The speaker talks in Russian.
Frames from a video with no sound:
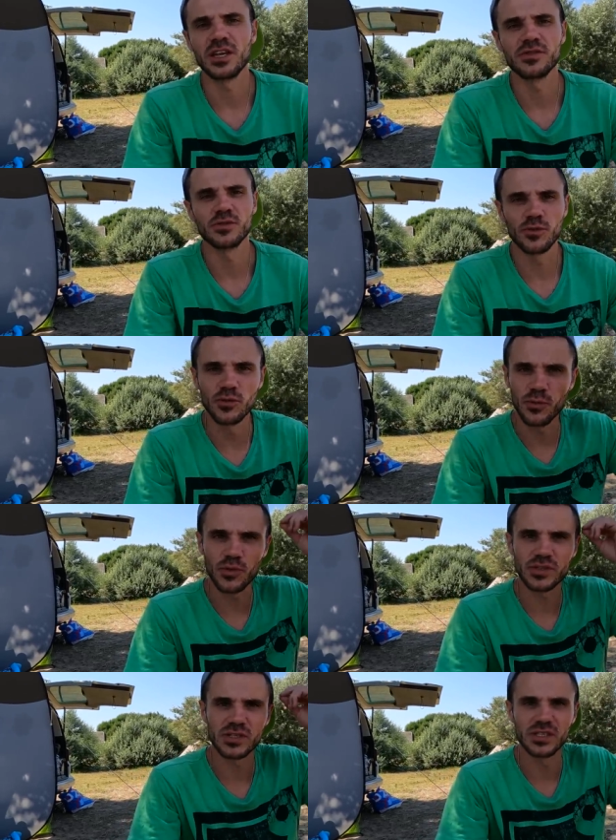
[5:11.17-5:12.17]
скорее всего, он ее
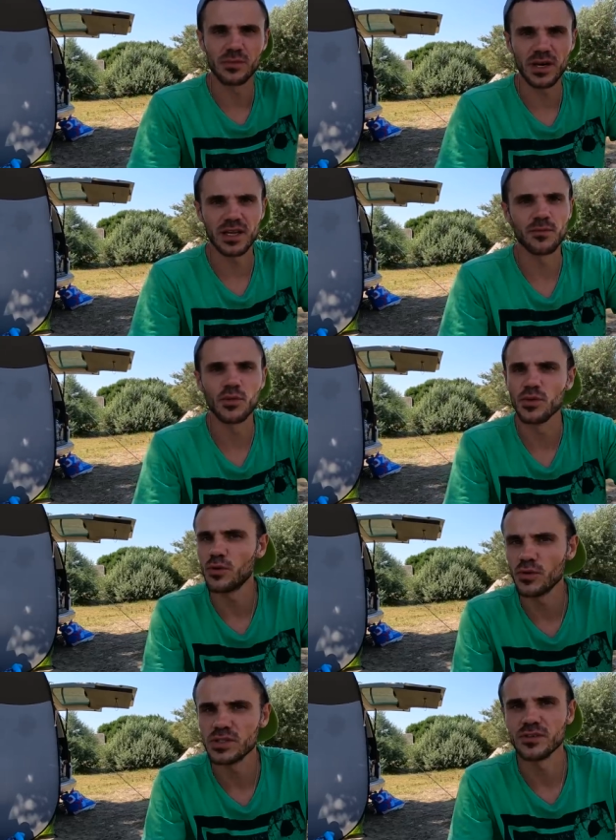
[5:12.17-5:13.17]
просто снимает, либо он
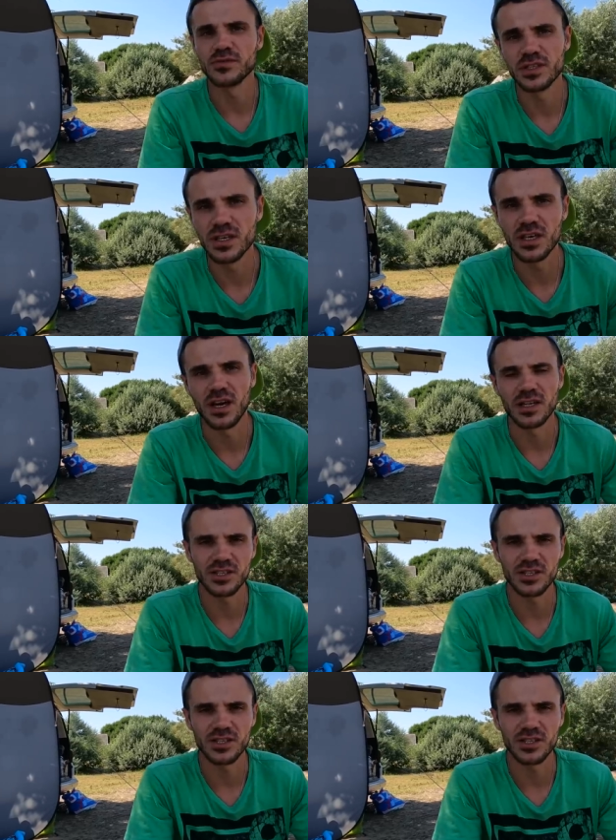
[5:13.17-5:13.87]
находится в теньке.